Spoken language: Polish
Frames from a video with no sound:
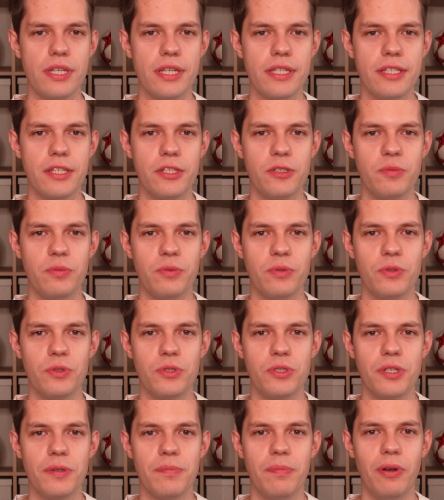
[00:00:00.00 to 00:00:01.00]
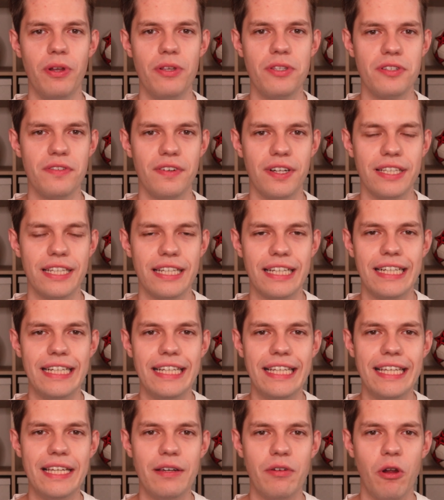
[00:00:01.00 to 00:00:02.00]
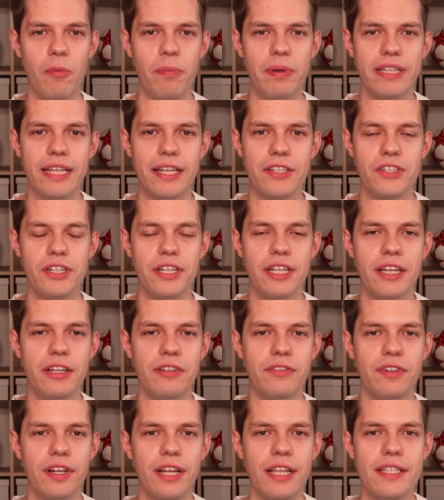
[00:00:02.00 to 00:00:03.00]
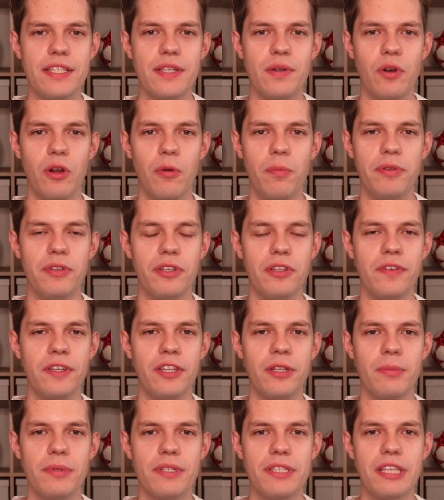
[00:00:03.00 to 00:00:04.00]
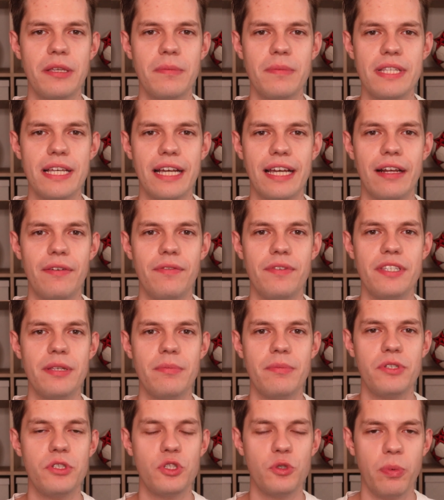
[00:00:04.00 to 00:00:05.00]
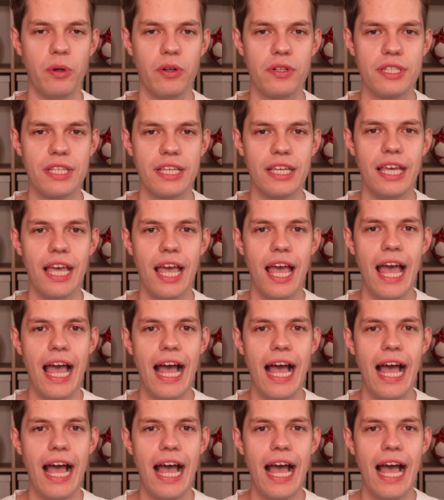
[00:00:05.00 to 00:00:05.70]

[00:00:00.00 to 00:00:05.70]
Jesteśmy już po losowaniach Ligi Europa, także Ligi Konferencji Europy, no i wiadomo z kim zagra wicemistrz Polski,